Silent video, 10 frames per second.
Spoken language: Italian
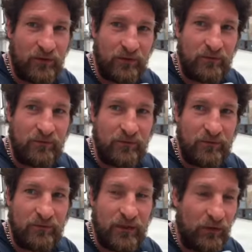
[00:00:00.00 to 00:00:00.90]

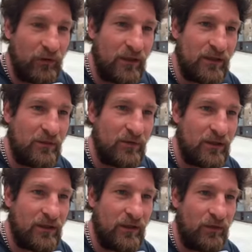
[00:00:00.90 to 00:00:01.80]
In tre ore che siamo
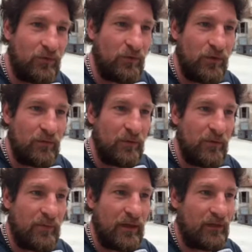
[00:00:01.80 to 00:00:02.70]
stati con lui abbiamo
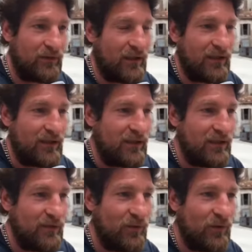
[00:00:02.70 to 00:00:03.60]
imparato
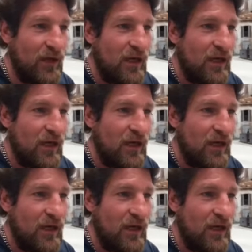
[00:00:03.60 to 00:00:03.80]
tantissimo